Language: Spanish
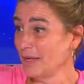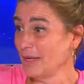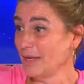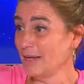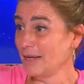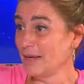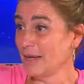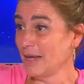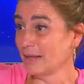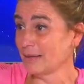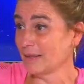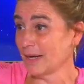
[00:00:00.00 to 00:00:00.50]

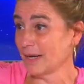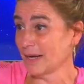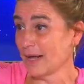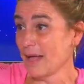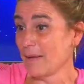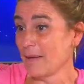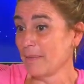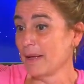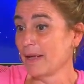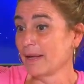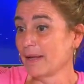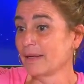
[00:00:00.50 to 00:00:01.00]
y
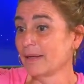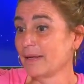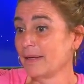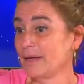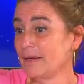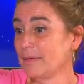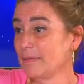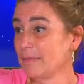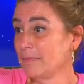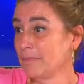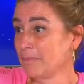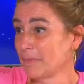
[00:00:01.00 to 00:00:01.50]
atracaban
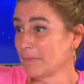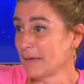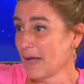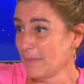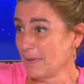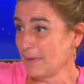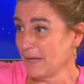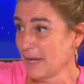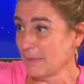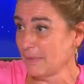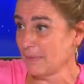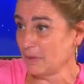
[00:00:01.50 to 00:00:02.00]
y
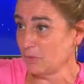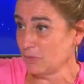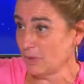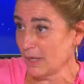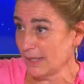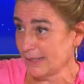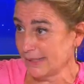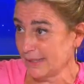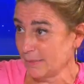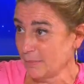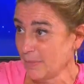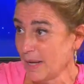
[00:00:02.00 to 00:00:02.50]
caminaban una
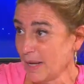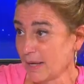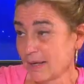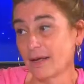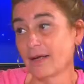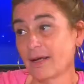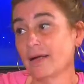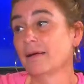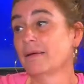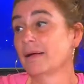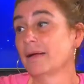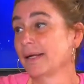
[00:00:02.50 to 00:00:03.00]

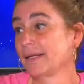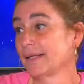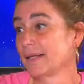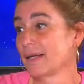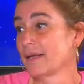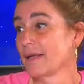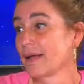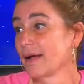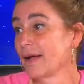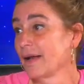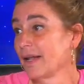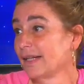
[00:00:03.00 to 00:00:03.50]
semana hasta
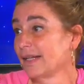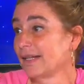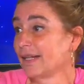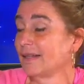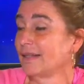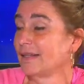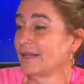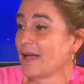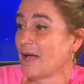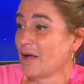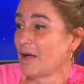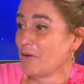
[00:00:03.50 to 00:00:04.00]
llegar a
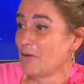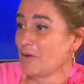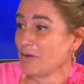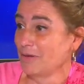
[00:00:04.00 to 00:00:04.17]
Santiago.